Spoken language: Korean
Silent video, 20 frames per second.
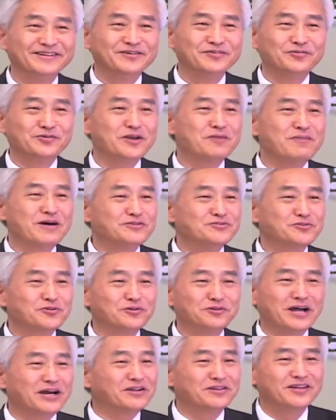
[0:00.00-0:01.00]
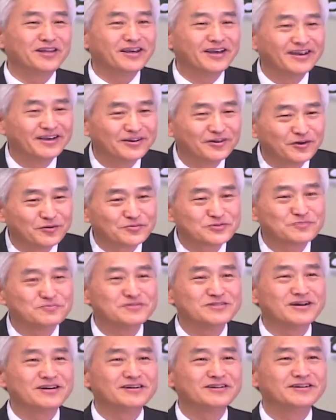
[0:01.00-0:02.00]
우리의 만족은 다른데
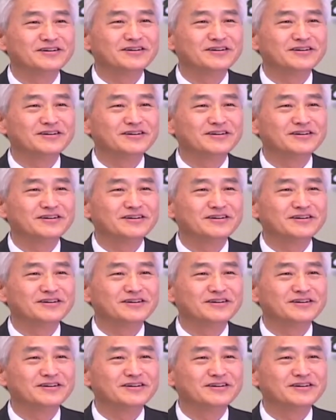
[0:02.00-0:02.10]
없습니다.